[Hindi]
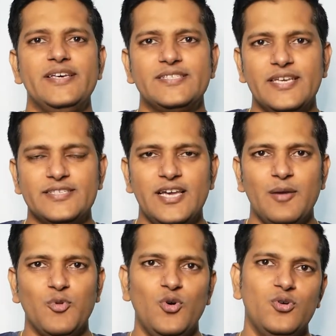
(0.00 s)
गाइस कैसे हैं
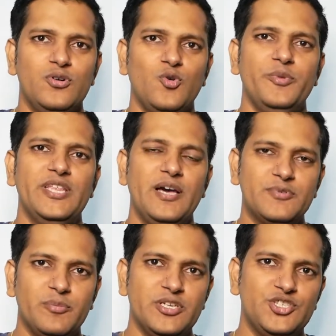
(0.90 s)
आप लोग उम्मीद है आप
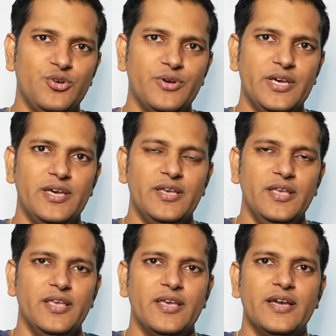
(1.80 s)
सब अच्छे होंगे
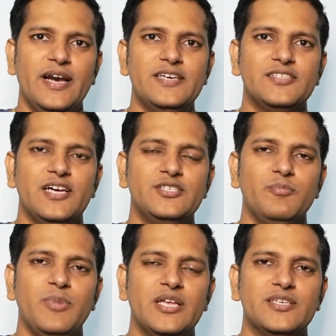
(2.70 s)
गाइस आज
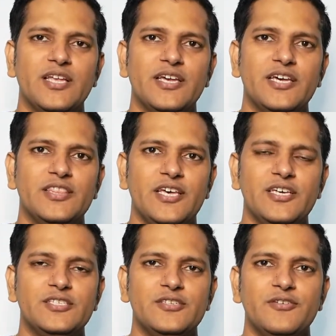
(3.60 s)
हम बात करेंगे
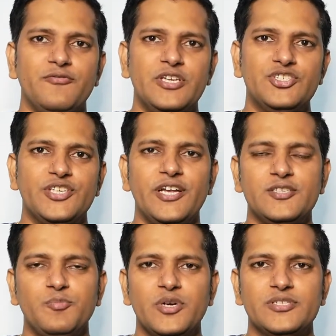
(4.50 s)
थिंग्स विच
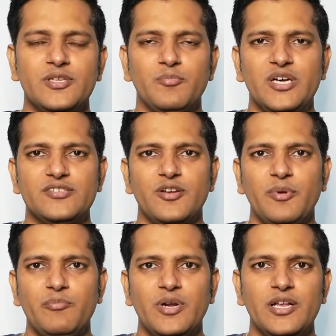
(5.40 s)
सेल्स पर्सन मस्ट
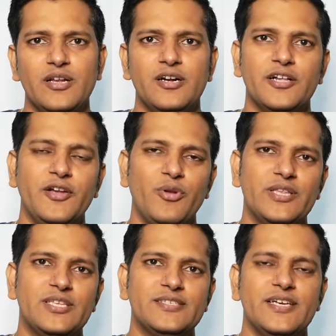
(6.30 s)
रिमेंबर
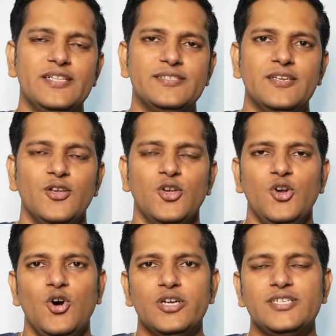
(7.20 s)
ड्यूरिंग द सेल्स
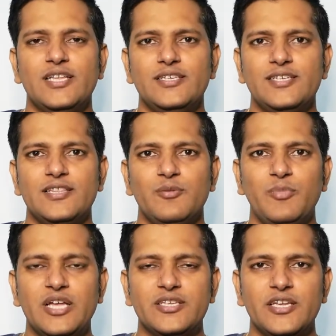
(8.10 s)
और साथ ही साथ हम
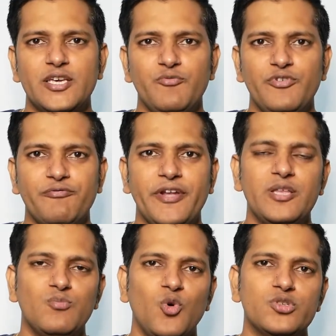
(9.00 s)
बात करेंगे
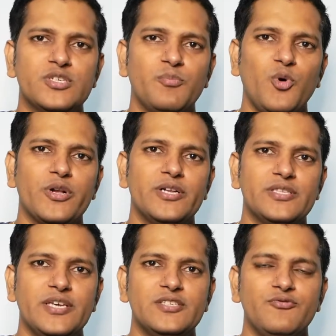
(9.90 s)
15 मोस्ट
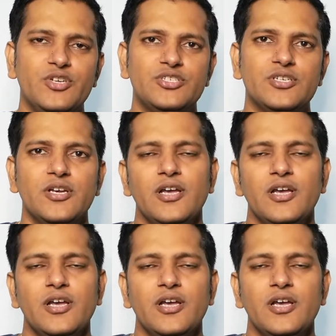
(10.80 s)
इंपॉर्टेंट थिंग्स विच